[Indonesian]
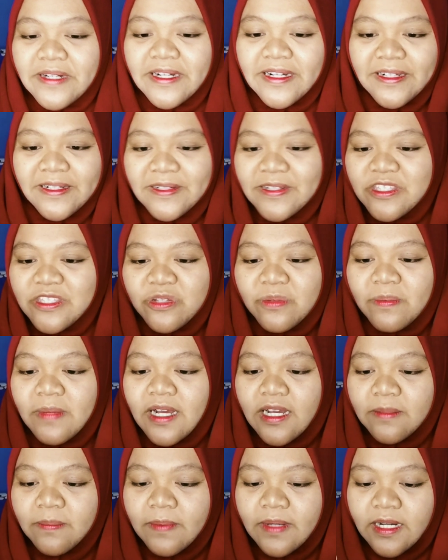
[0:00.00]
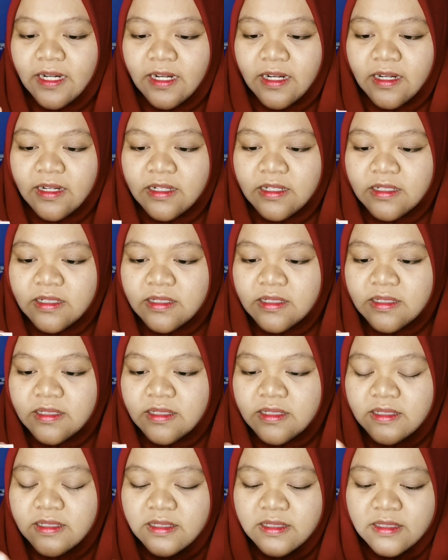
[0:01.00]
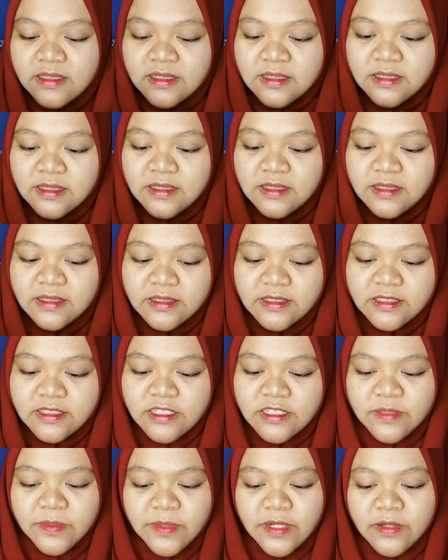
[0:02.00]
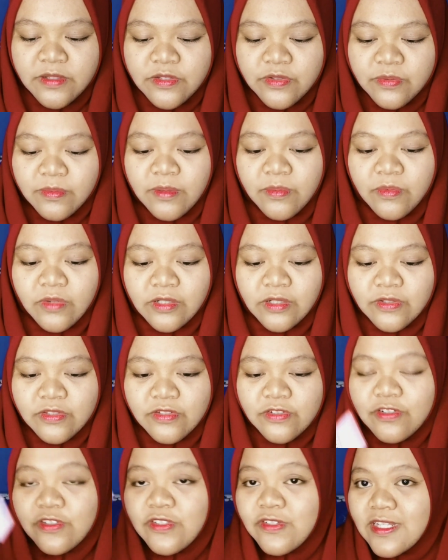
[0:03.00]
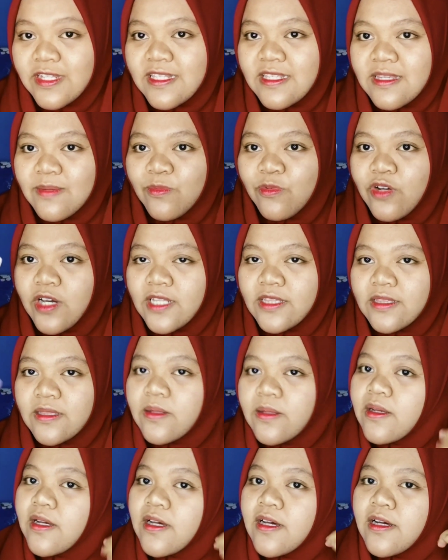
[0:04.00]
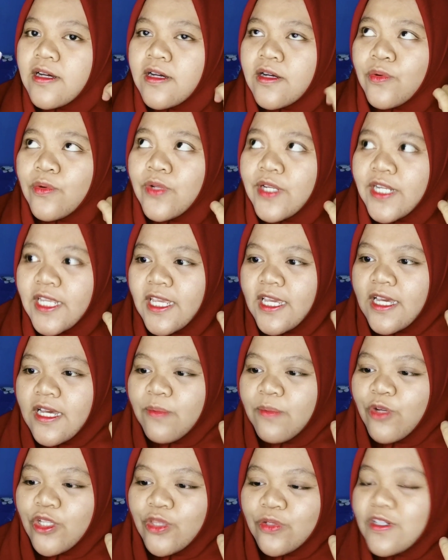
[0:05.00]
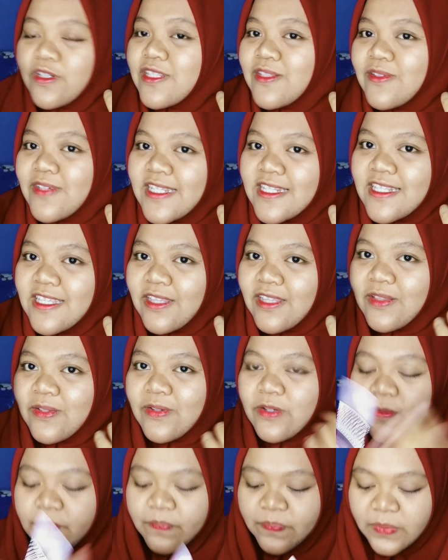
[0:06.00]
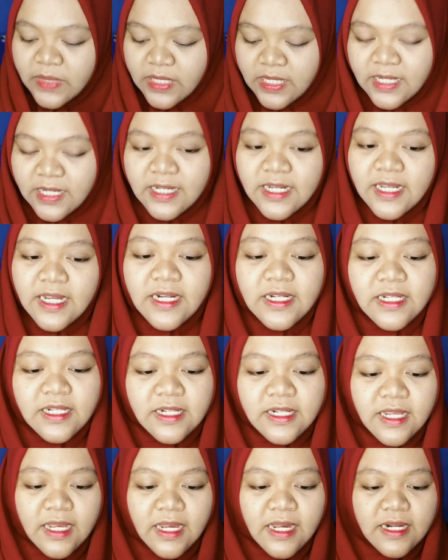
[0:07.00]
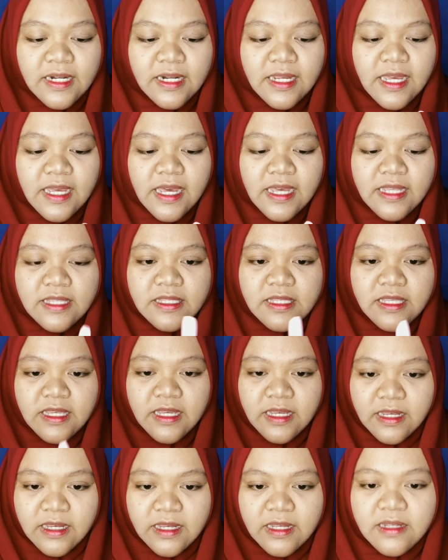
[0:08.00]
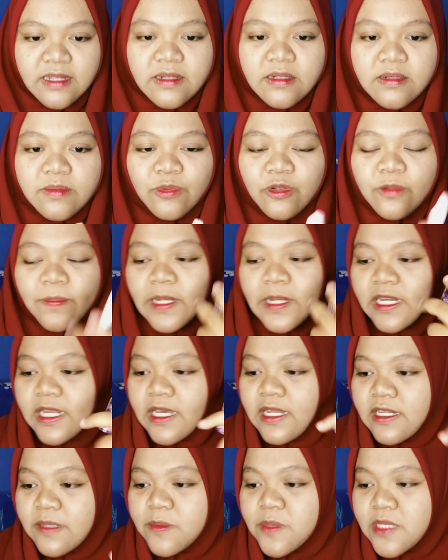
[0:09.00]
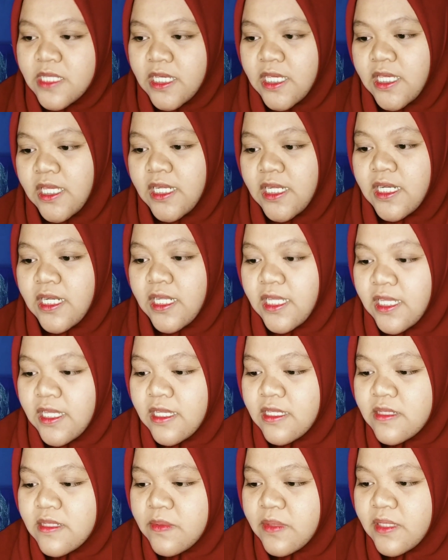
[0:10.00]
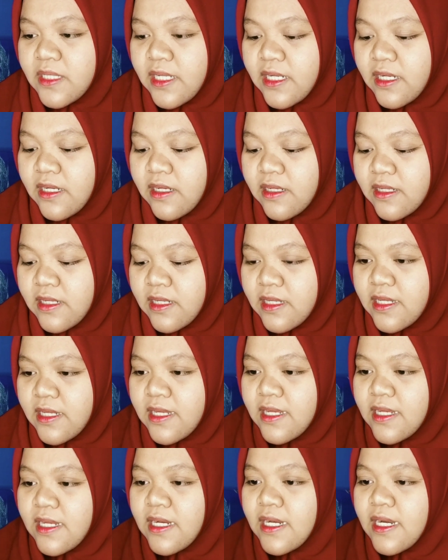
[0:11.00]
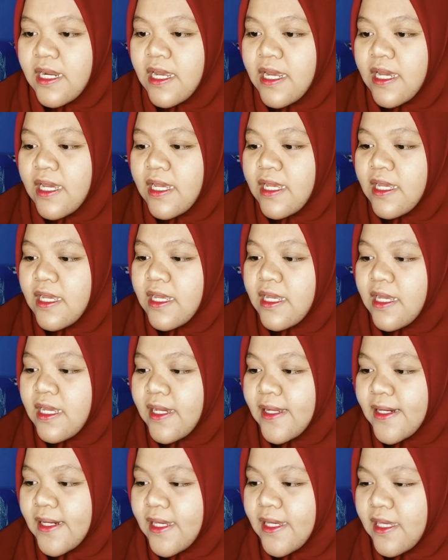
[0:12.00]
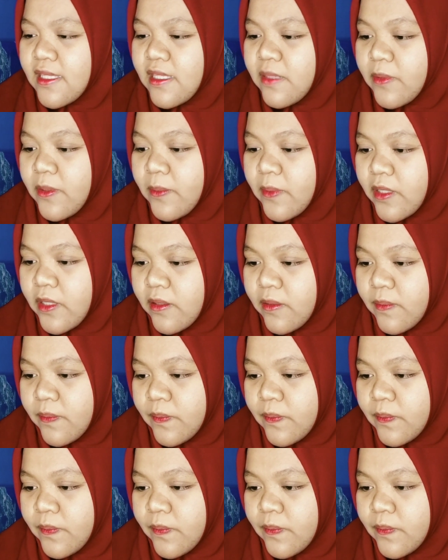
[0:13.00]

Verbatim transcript: lucu banget parah. sih sebenarnya cuma buat lucu-lucuan sih buat uh, kuliah, buat nulis-nulis gitu. Dan ini harganya pulpen yang lipstick ini sebentar. Da harganya berapa ya?